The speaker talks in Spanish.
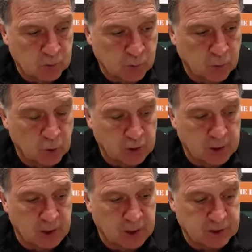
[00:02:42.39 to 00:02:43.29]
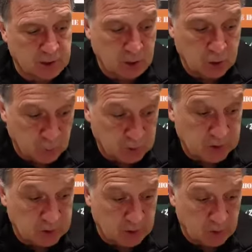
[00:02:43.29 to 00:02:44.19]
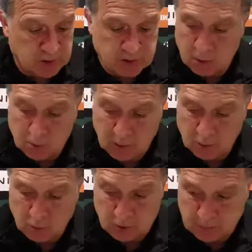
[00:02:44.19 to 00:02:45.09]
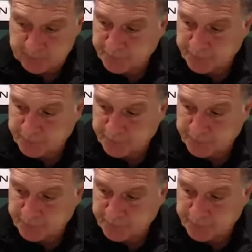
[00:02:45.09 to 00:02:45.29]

como lo tienen que hacer y como intentaron hacerlo esta noche.